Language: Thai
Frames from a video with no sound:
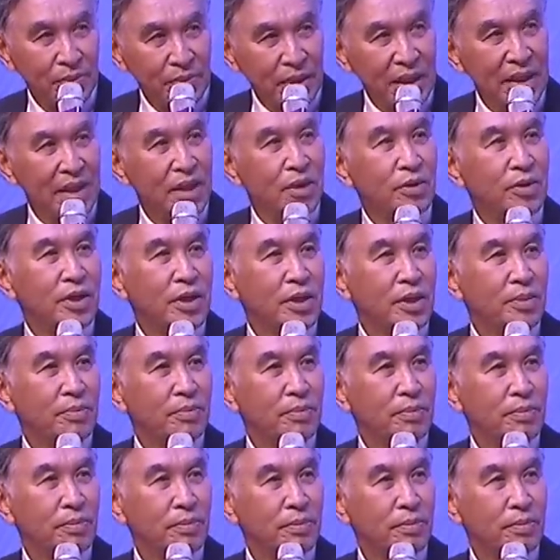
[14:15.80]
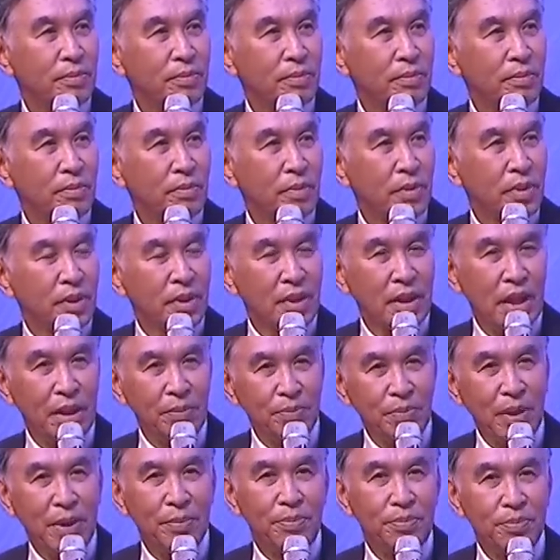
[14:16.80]
ทำได้เท่าเดิมการ
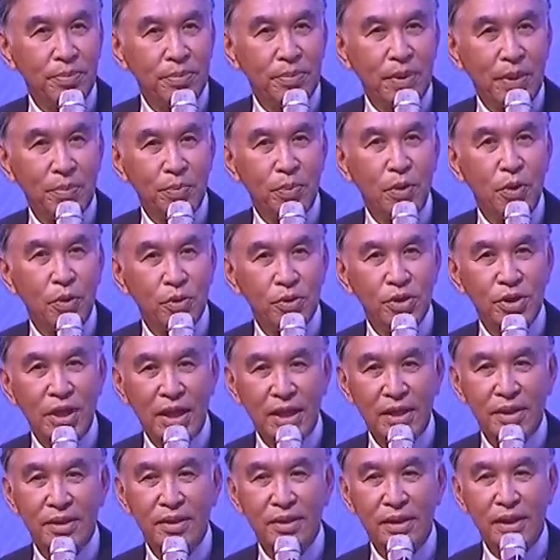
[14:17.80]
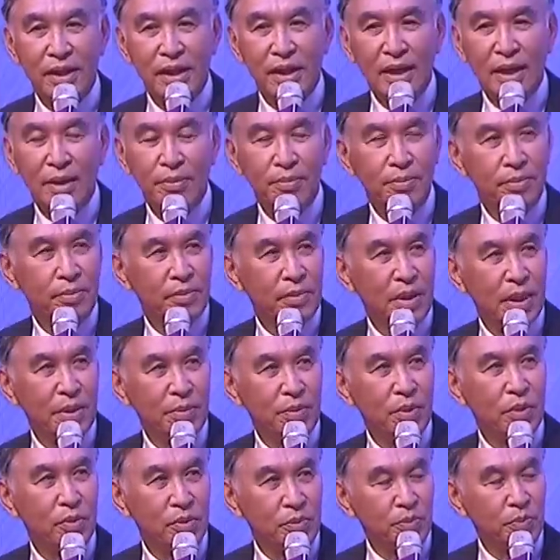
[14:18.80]
ปรับ process เนี่ยนะครับมัน
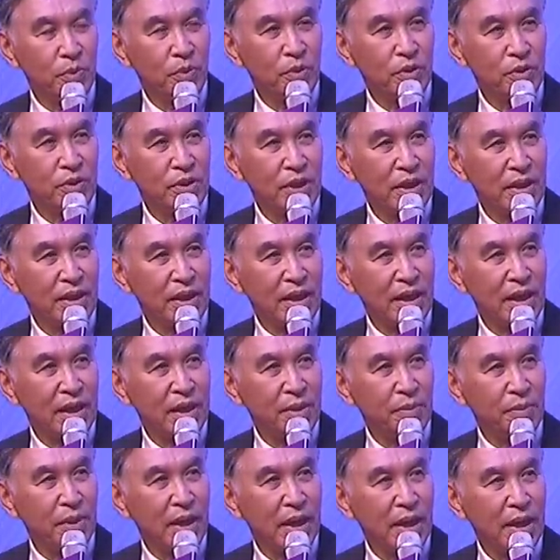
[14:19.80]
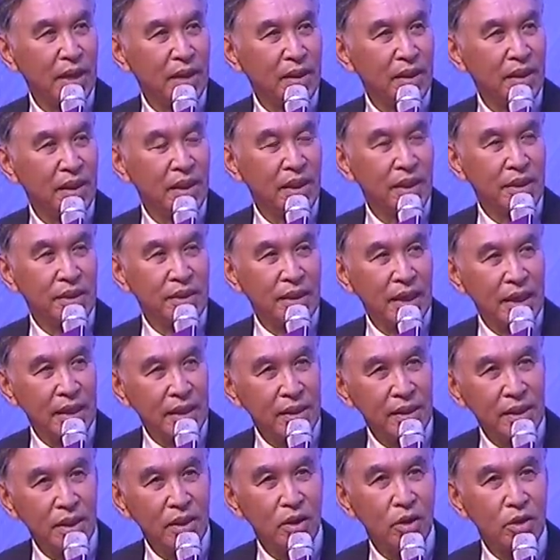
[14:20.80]
ปรับ process ในการทำงานใช้
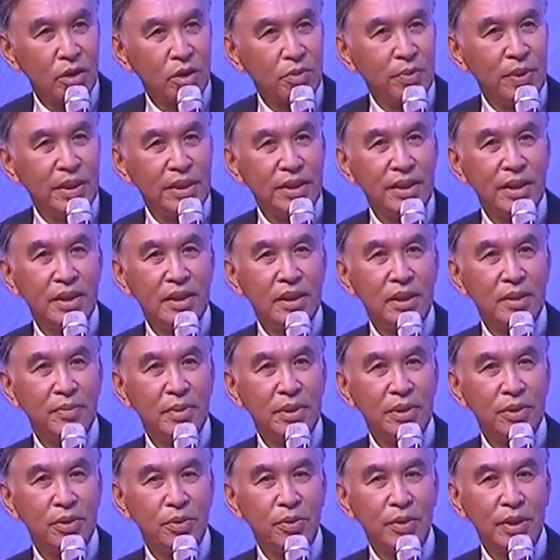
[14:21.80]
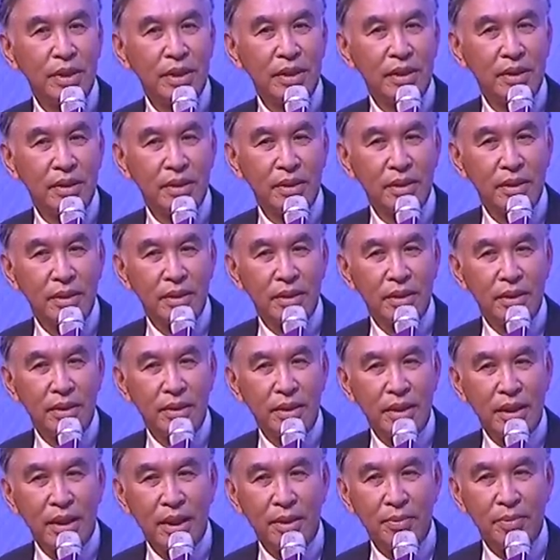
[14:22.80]
เครื่อง automation เข้ามาช่วย
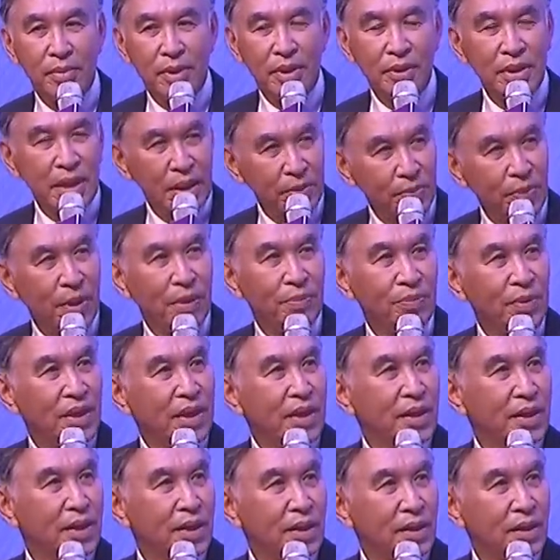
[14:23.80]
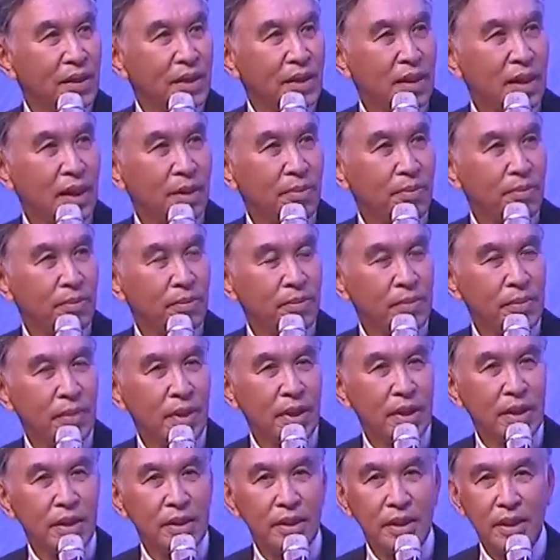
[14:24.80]
นะครับแล้วยังปรับได้อีกนะครับ
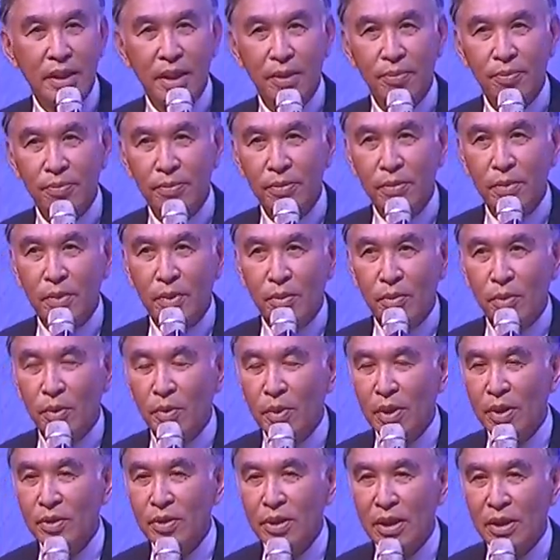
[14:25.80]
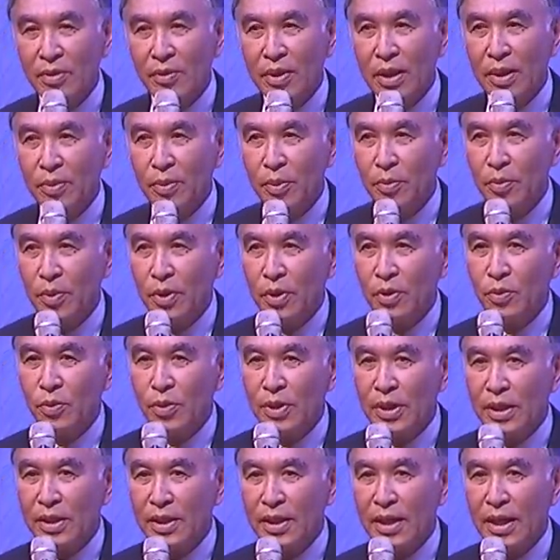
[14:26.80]
อย่างกับผมเข้าใจว่าผมก็คุ
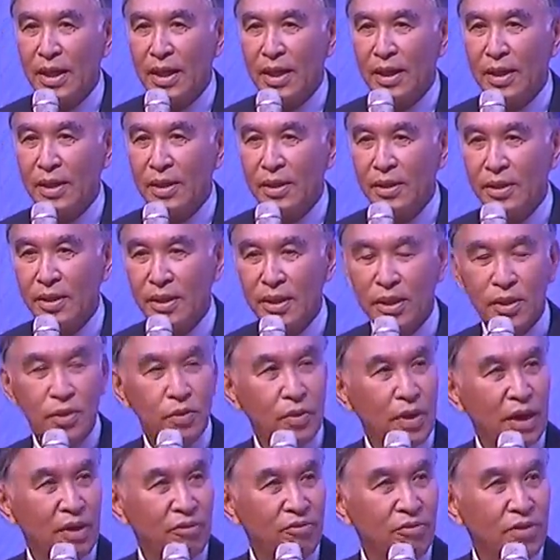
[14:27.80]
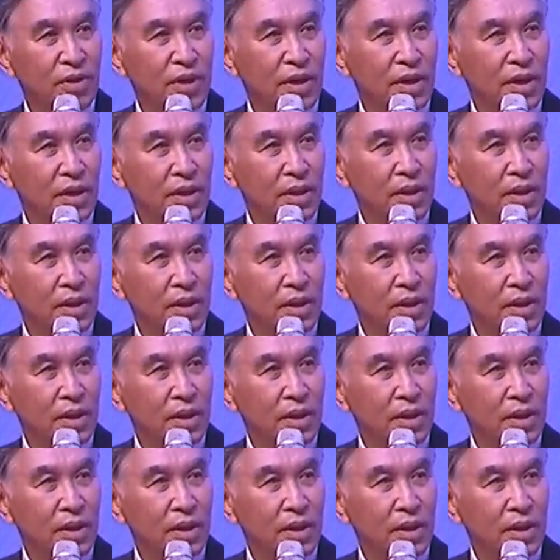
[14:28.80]
ยกับทาง TUF เนี่ย